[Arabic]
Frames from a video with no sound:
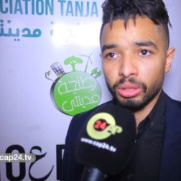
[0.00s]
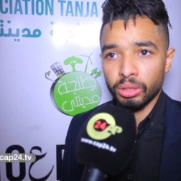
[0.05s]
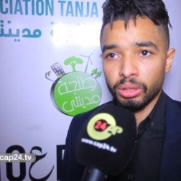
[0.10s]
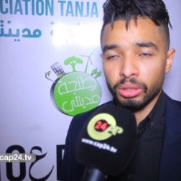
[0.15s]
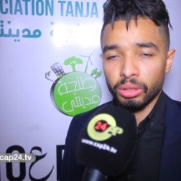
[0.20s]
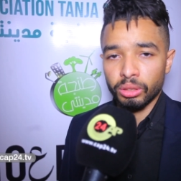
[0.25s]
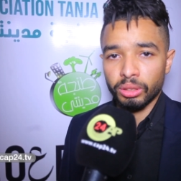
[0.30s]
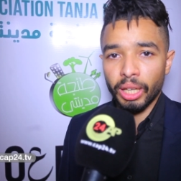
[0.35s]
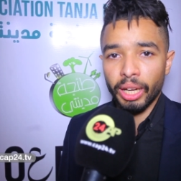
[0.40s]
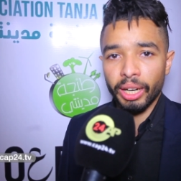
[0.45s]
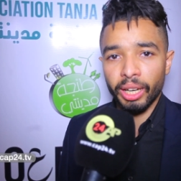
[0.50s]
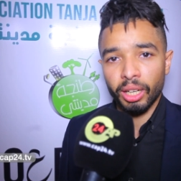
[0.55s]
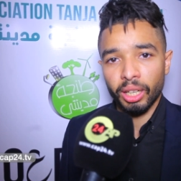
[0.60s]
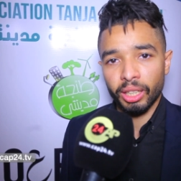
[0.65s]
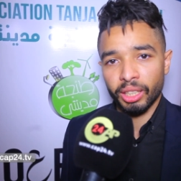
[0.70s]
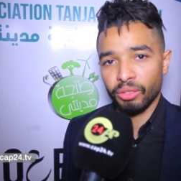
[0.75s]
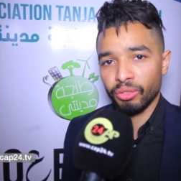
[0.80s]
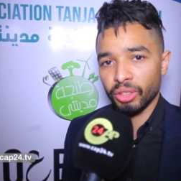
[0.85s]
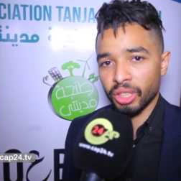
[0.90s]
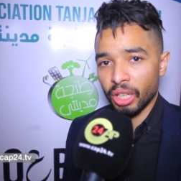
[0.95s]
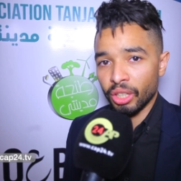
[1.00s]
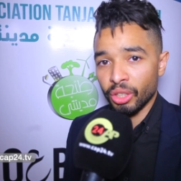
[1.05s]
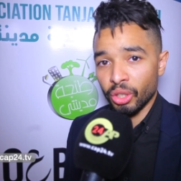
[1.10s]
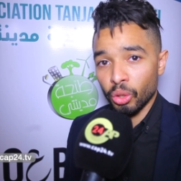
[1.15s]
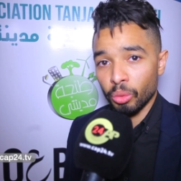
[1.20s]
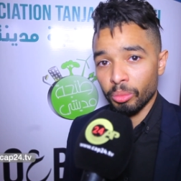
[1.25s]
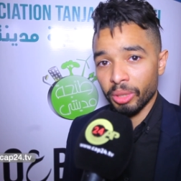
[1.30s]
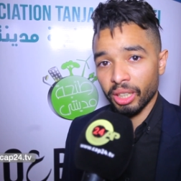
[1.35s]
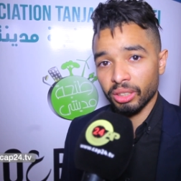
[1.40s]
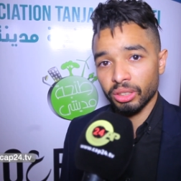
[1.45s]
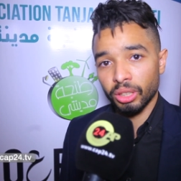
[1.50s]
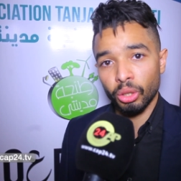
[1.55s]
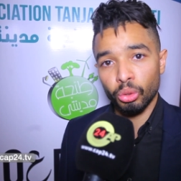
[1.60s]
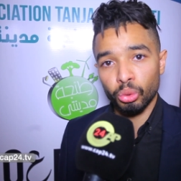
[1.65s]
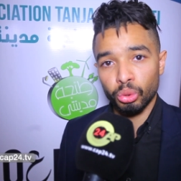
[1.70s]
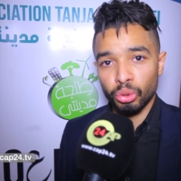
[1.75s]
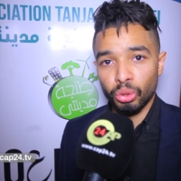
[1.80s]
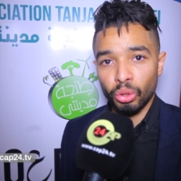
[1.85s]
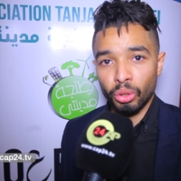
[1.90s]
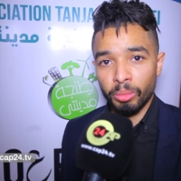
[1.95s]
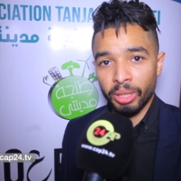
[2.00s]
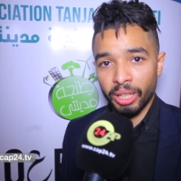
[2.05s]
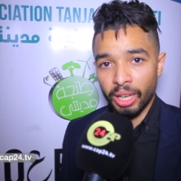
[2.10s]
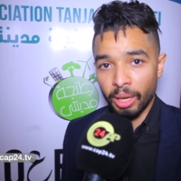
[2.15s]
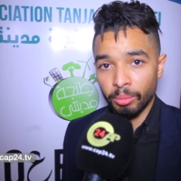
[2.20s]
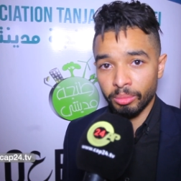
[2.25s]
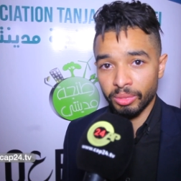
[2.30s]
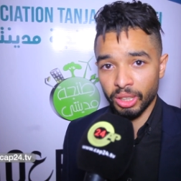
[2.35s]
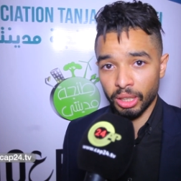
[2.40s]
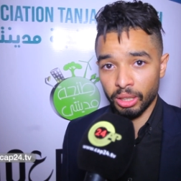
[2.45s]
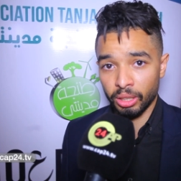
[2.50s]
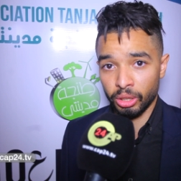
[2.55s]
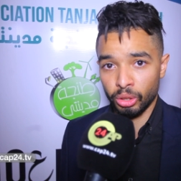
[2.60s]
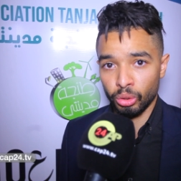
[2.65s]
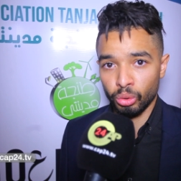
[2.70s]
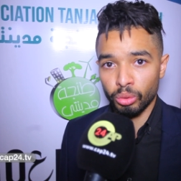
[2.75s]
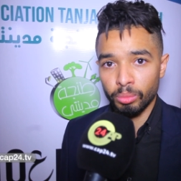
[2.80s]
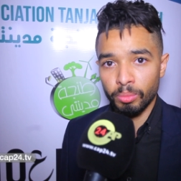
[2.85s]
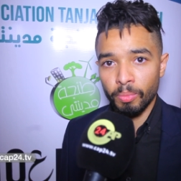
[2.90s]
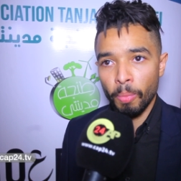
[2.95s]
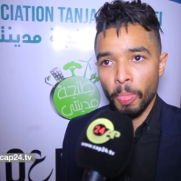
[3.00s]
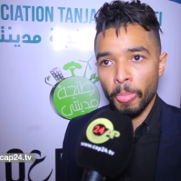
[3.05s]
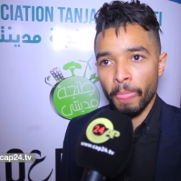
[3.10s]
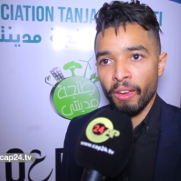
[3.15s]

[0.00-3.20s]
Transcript: الطريقه كيفاش انهم يختاروا الشعب الامثل لهم